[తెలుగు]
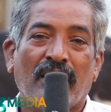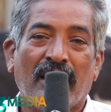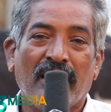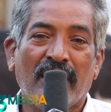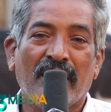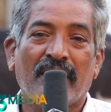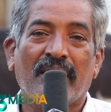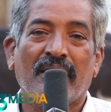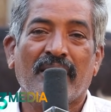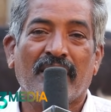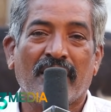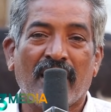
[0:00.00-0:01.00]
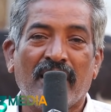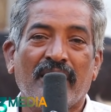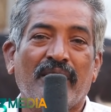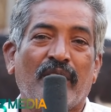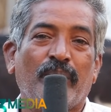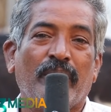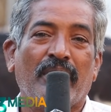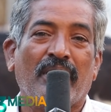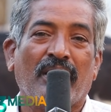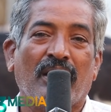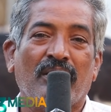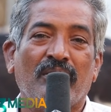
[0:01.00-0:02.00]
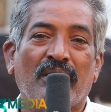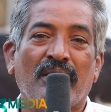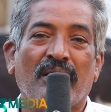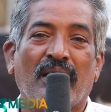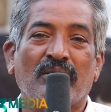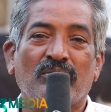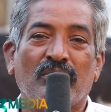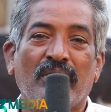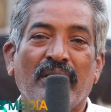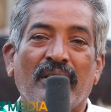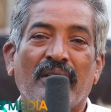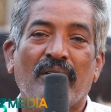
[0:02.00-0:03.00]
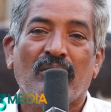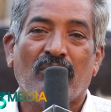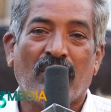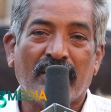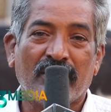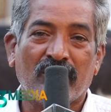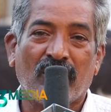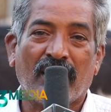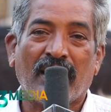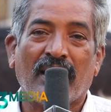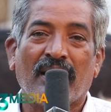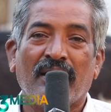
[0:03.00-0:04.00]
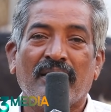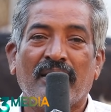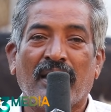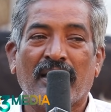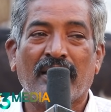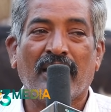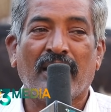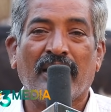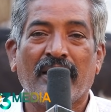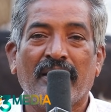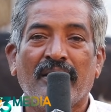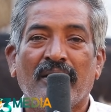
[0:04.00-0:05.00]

డైలీ డైలీ ట్రీట్మెంట్ రికార్డు ఇవన్నీ రాసుకుని వాటి ద్వారా గేదెలని